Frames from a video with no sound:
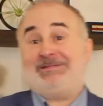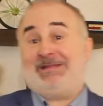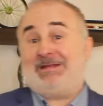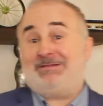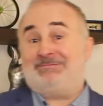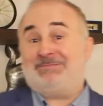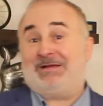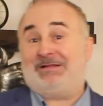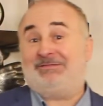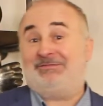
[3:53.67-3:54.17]

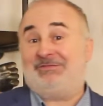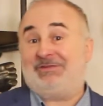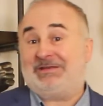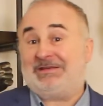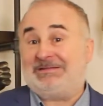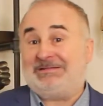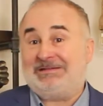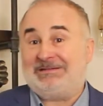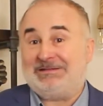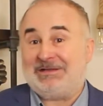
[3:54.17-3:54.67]
tellement de
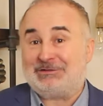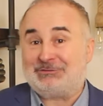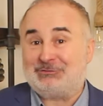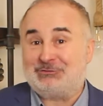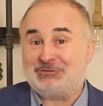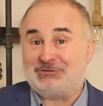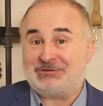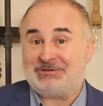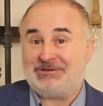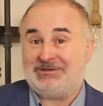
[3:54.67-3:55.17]
vérité dans
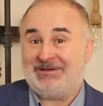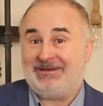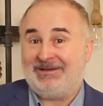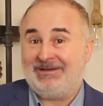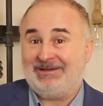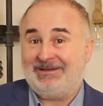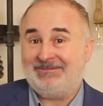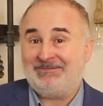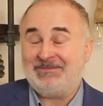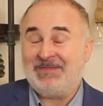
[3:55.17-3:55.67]
tout ça. Hein.
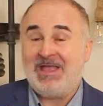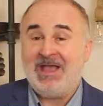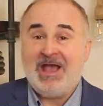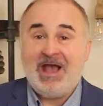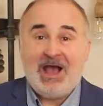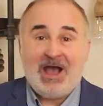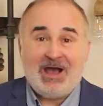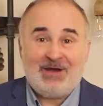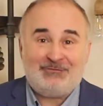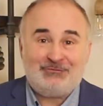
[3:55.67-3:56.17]

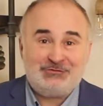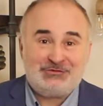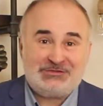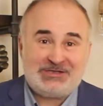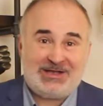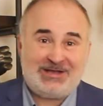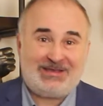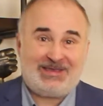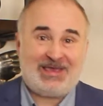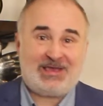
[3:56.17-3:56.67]
En vous
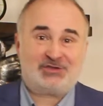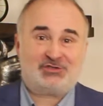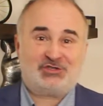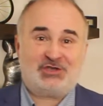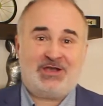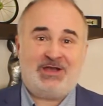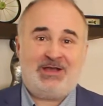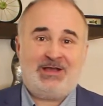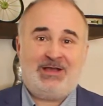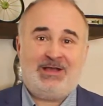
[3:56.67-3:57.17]

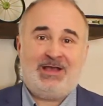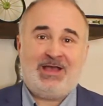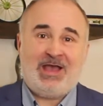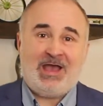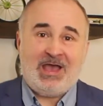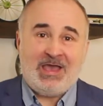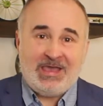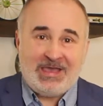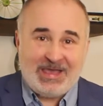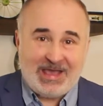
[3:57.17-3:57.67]
engageant
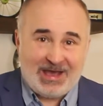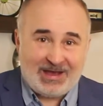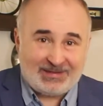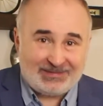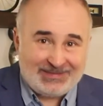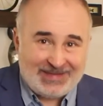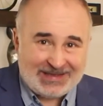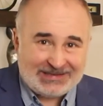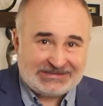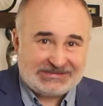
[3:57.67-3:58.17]
et
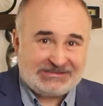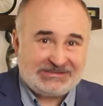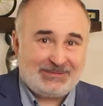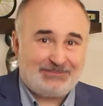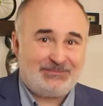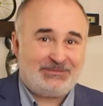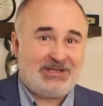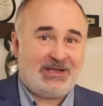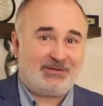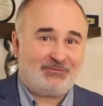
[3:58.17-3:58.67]
en
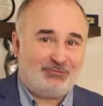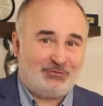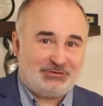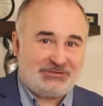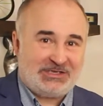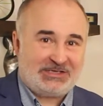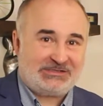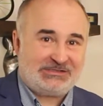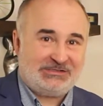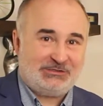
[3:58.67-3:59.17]
acceptant que
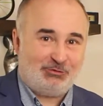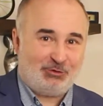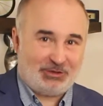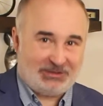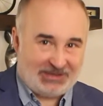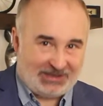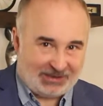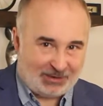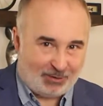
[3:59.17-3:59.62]
vos actions aient des